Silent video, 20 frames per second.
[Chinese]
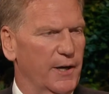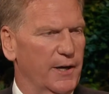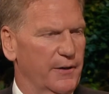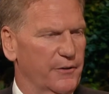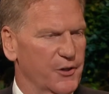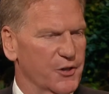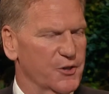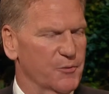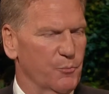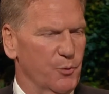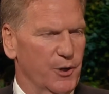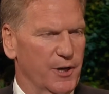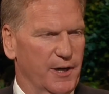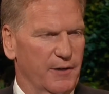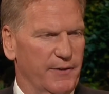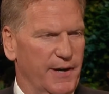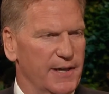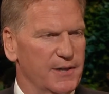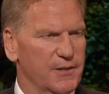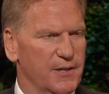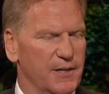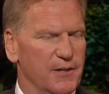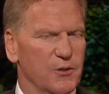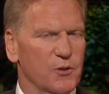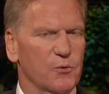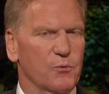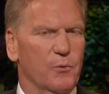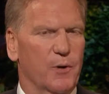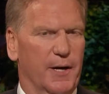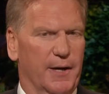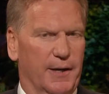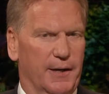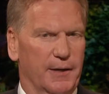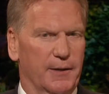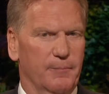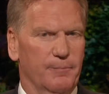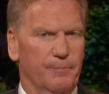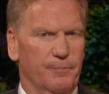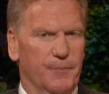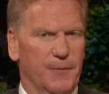在一八二零年。
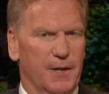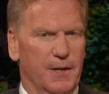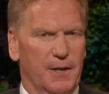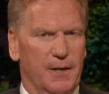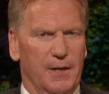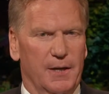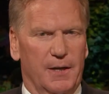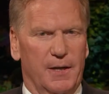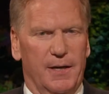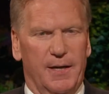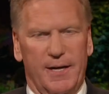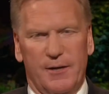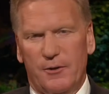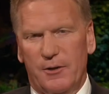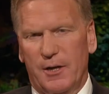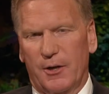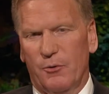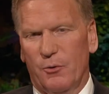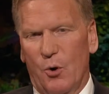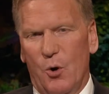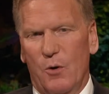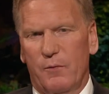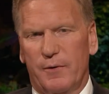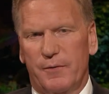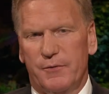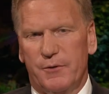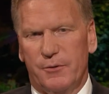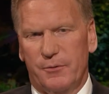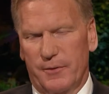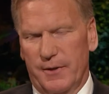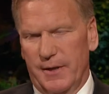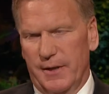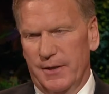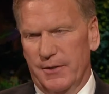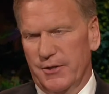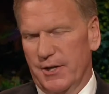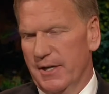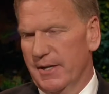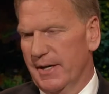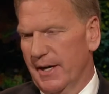春天一个美丽的早晨，
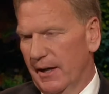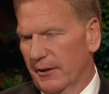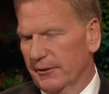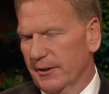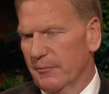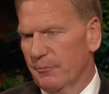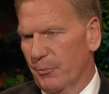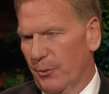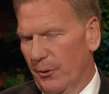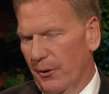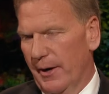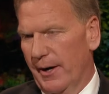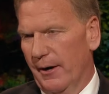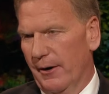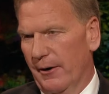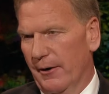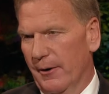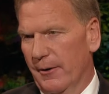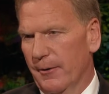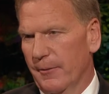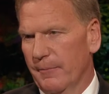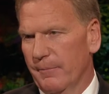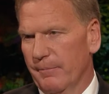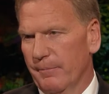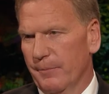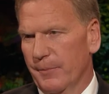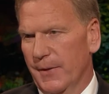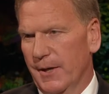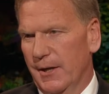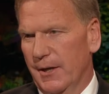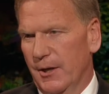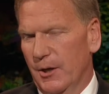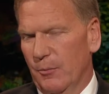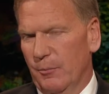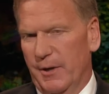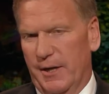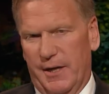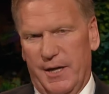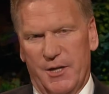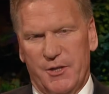他走进一片树
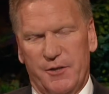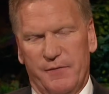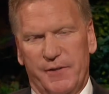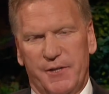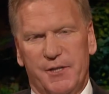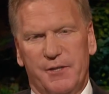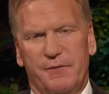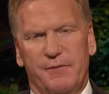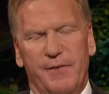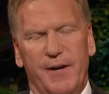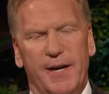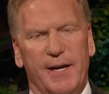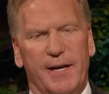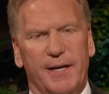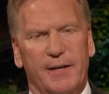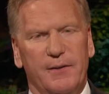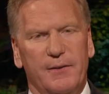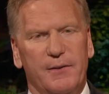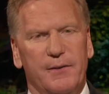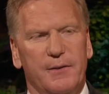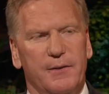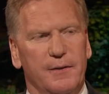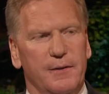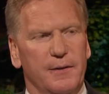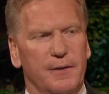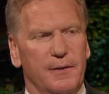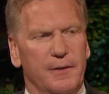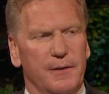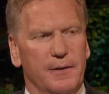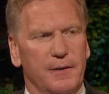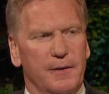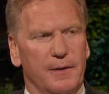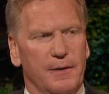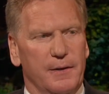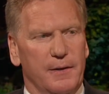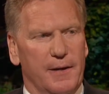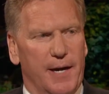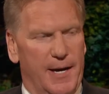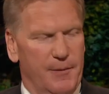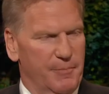林，跪下祈祷。由
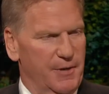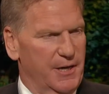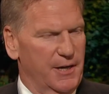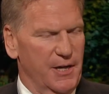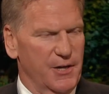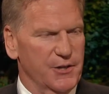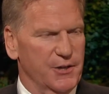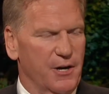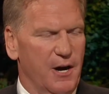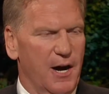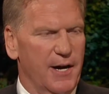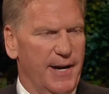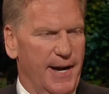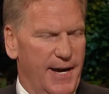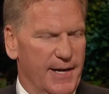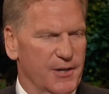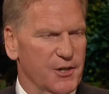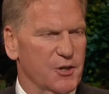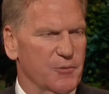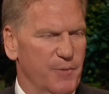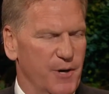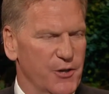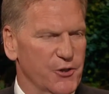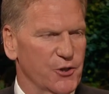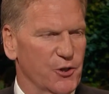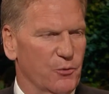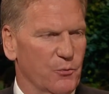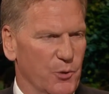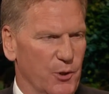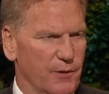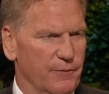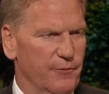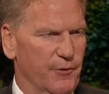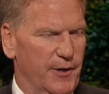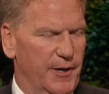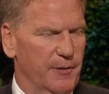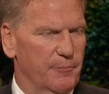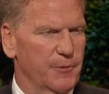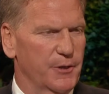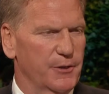于约瑟有信心，也因为
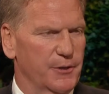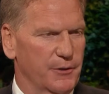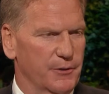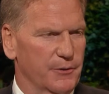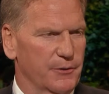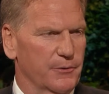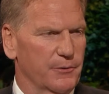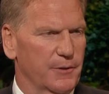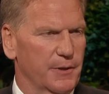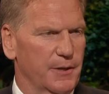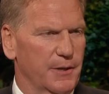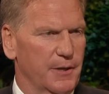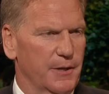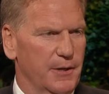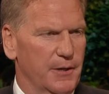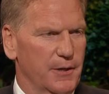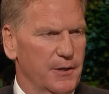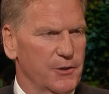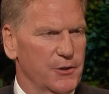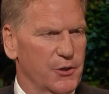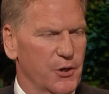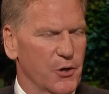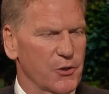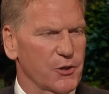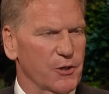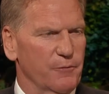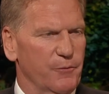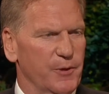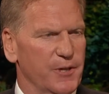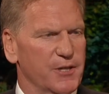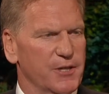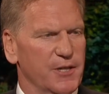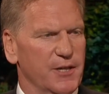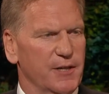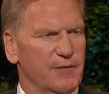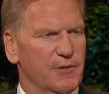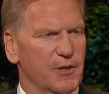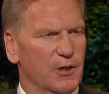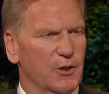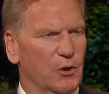神要给他一项
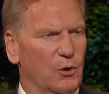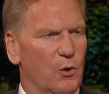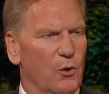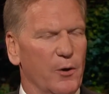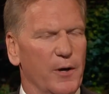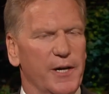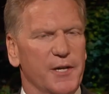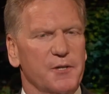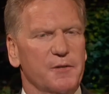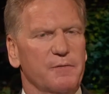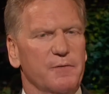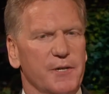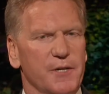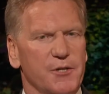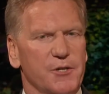特别的施工，